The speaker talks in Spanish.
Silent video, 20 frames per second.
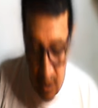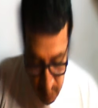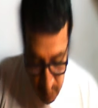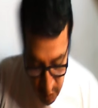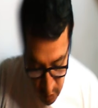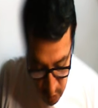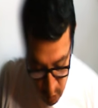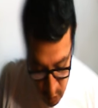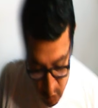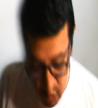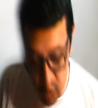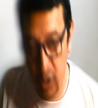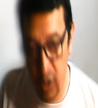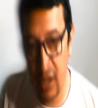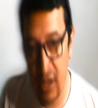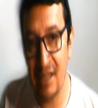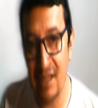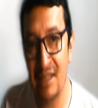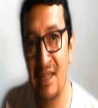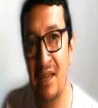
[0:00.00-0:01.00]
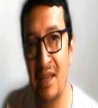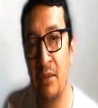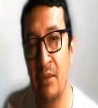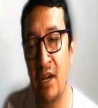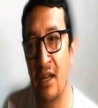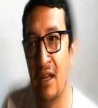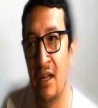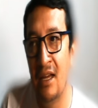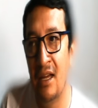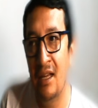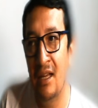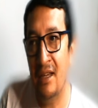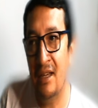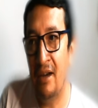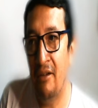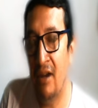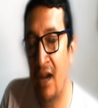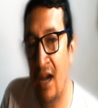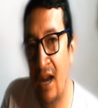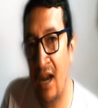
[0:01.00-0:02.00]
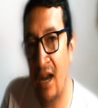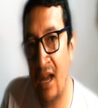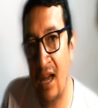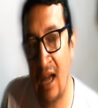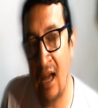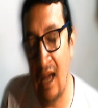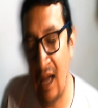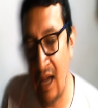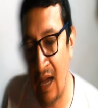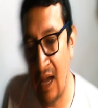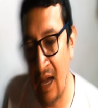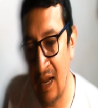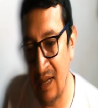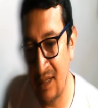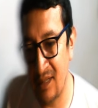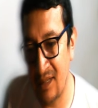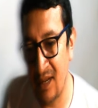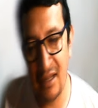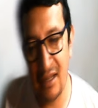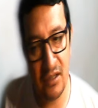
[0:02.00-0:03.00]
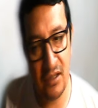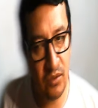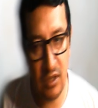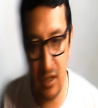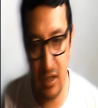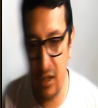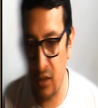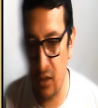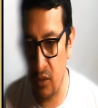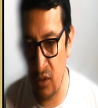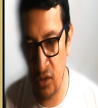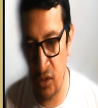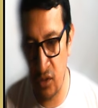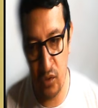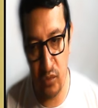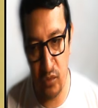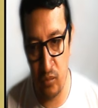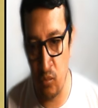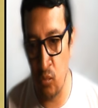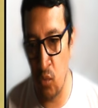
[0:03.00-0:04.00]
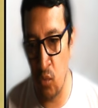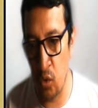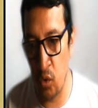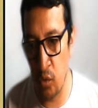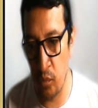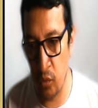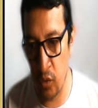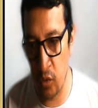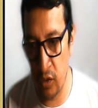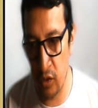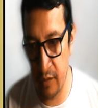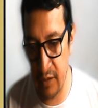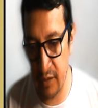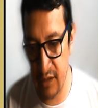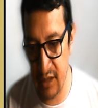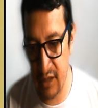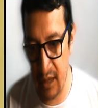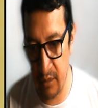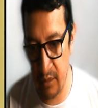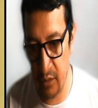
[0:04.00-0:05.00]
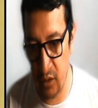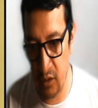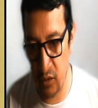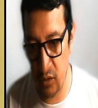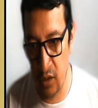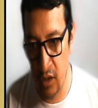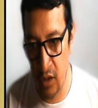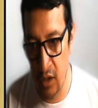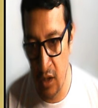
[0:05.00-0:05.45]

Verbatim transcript: producción, encima trabajar al estrés. Es una situación muy, muy difícil, amigos.